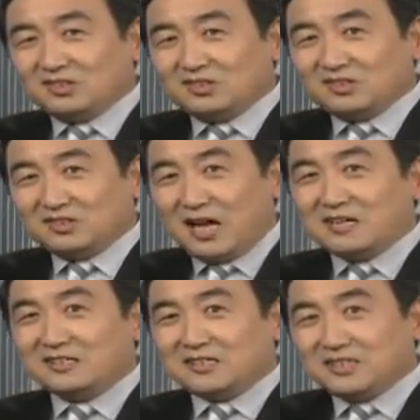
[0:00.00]
男
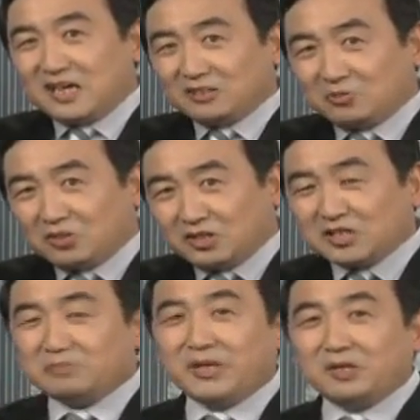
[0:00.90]
人的像都是
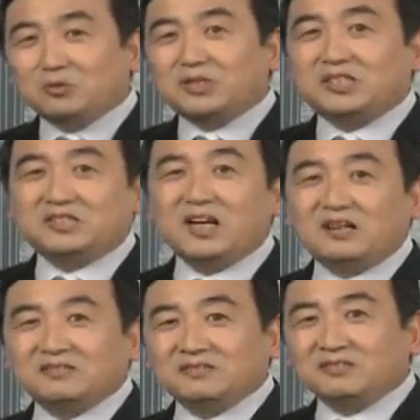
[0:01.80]
正面裸体像，
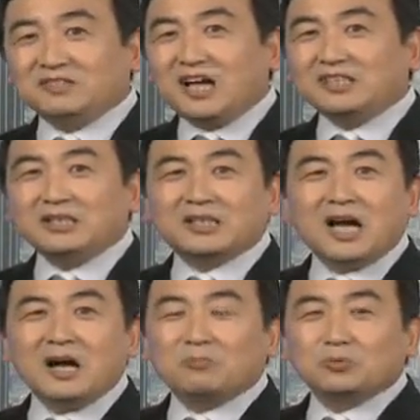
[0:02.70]
但你
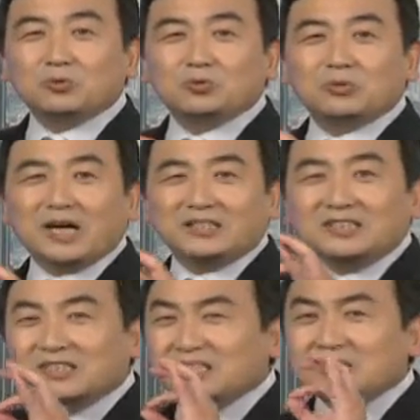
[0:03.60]
看不出来
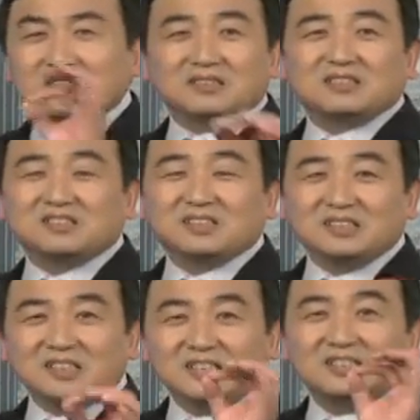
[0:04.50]
任何
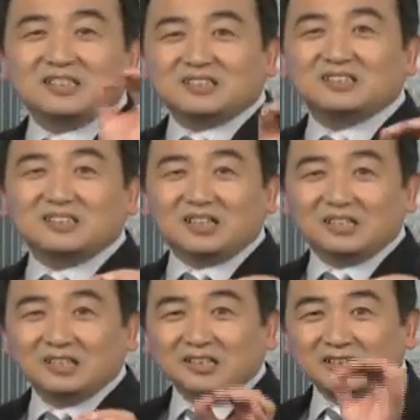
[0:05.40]
一丝的
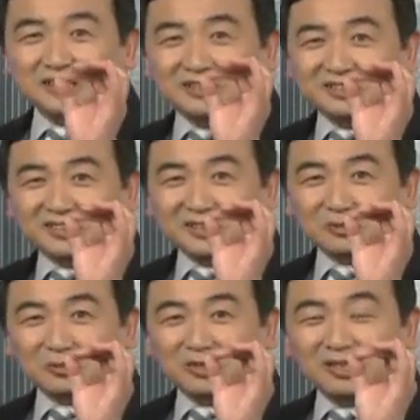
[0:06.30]
那
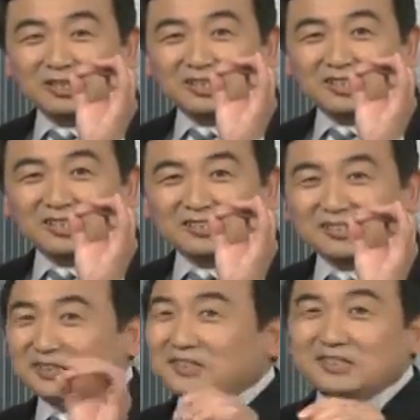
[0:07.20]
种呃
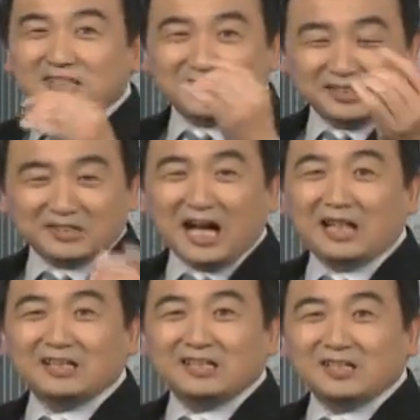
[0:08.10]
人的情感。
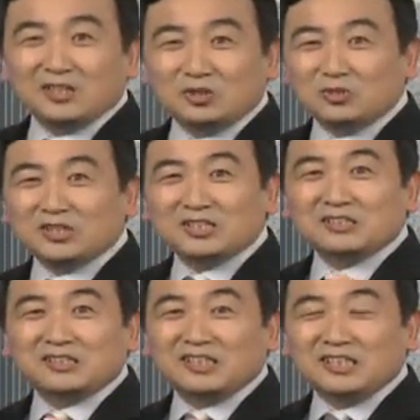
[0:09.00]
说的
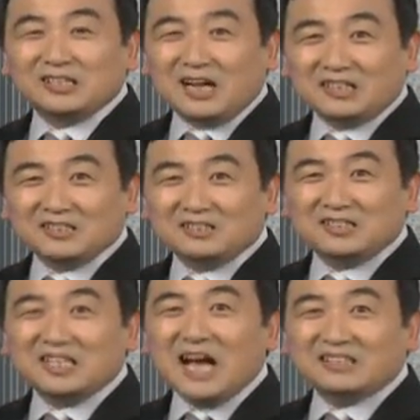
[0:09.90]
更低档、更
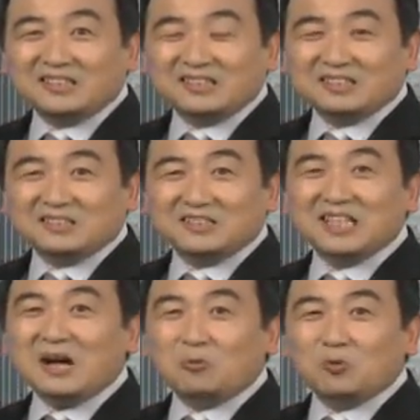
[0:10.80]
下、更
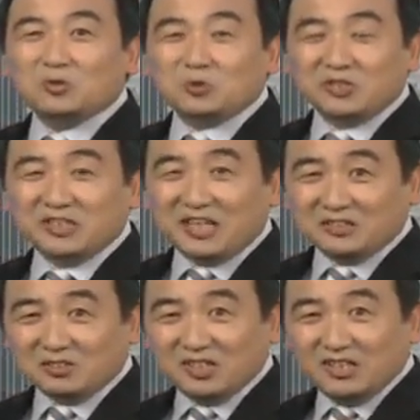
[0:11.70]
下龌龊一点，
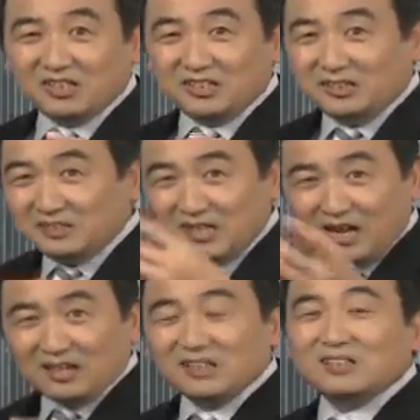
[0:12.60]
就是淫
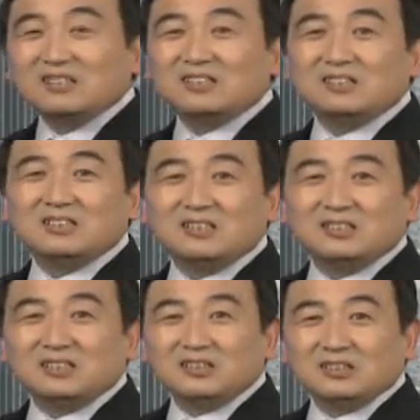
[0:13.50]
荡、
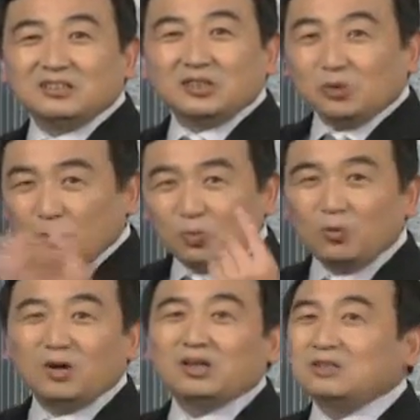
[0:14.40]
诱
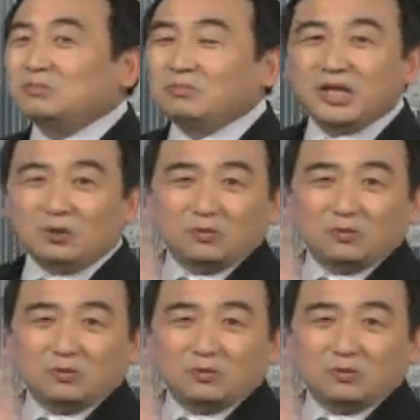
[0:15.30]
惑没有。